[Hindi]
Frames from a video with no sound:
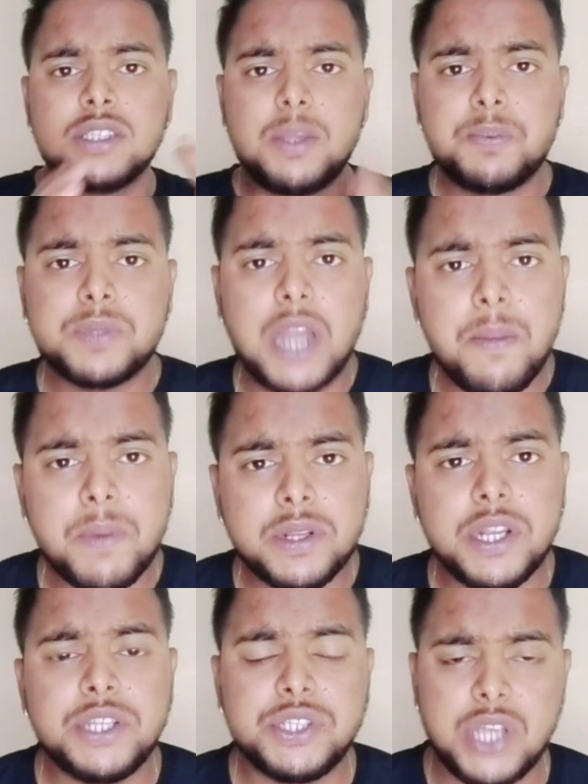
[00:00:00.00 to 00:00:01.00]
सब्सक्राइब कर
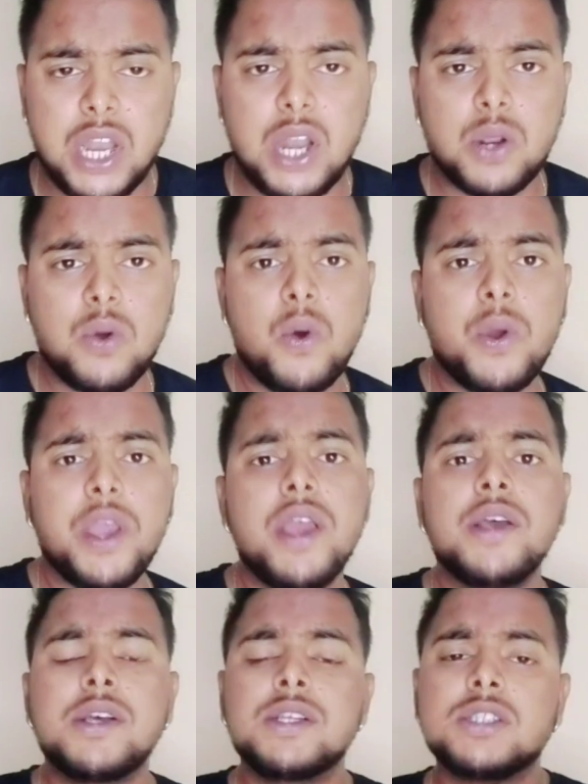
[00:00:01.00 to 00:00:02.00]
देना चैनल को ओके
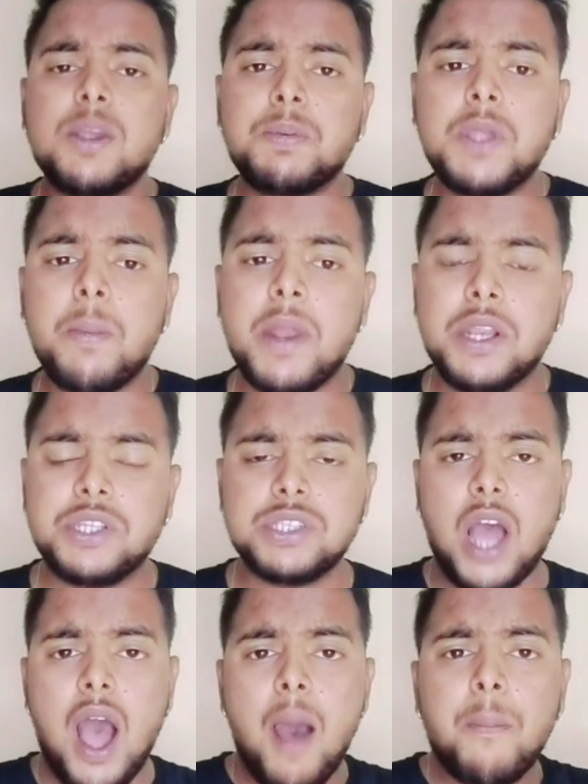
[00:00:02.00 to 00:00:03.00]
सबसे पहली चीज़